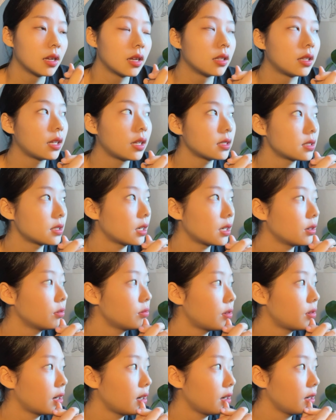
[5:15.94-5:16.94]
That's
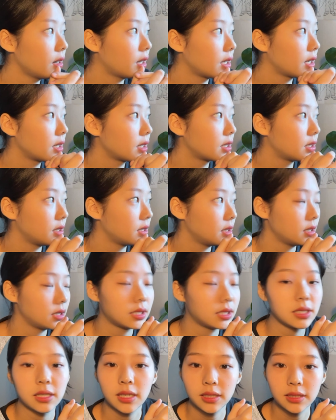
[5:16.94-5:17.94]
How I Like
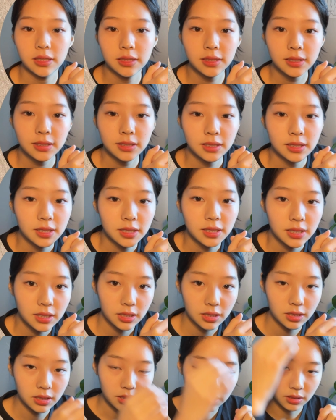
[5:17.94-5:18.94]
It이라는
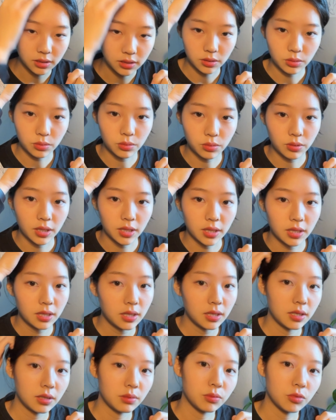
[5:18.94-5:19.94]
그
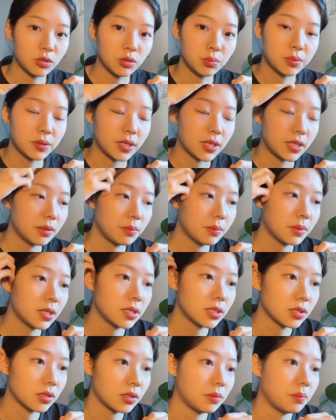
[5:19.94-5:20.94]
곡의 루프
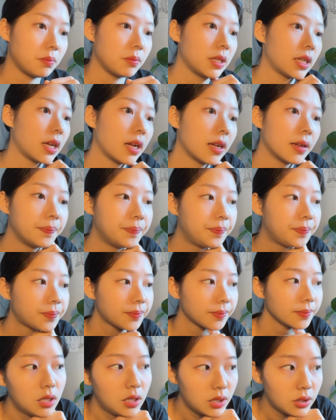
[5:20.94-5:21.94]
애니메이션입니다.
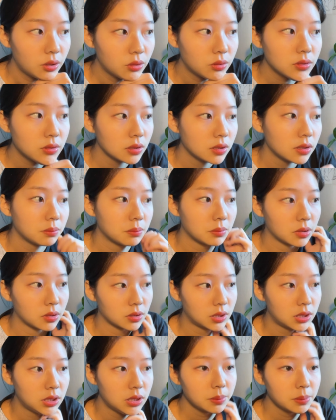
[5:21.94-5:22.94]
이 곡은 뭐
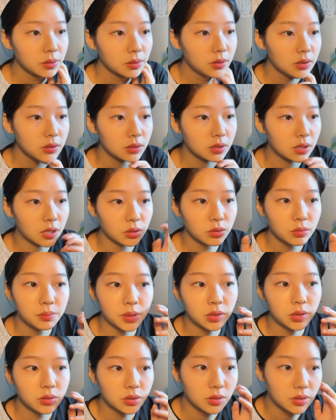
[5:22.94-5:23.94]
십이월 계속
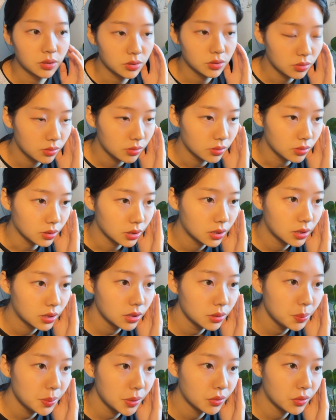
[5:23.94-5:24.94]
미뤄져가지고
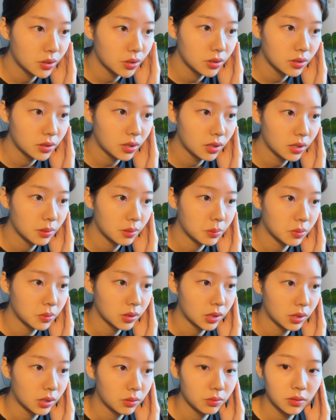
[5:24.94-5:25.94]
십이월 달에 뭐
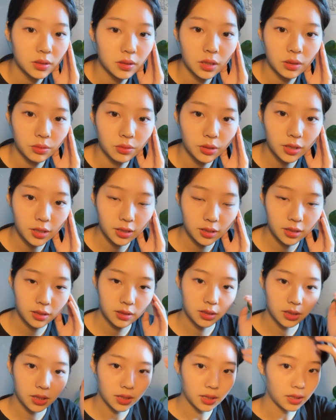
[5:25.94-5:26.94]
나온다곤 하긴
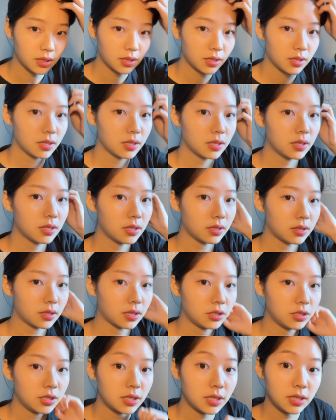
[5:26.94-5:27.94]
하는데,
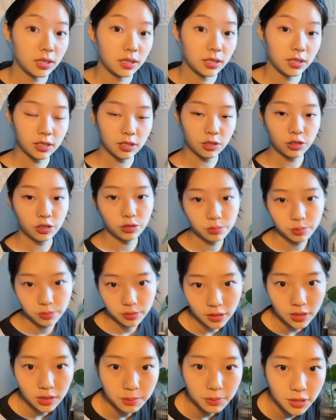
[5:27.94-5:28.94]
일단 이 루프
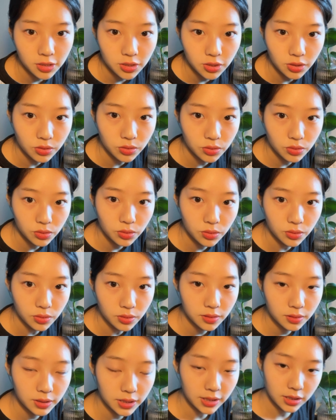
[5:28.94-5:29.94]
애니메이션으로
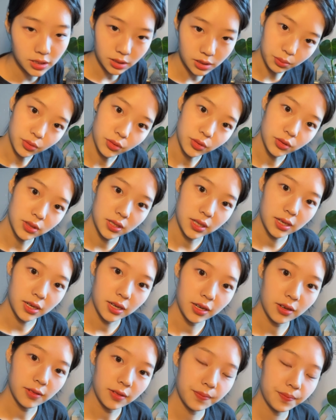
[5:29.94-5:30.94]
예시를 보여드릴게요.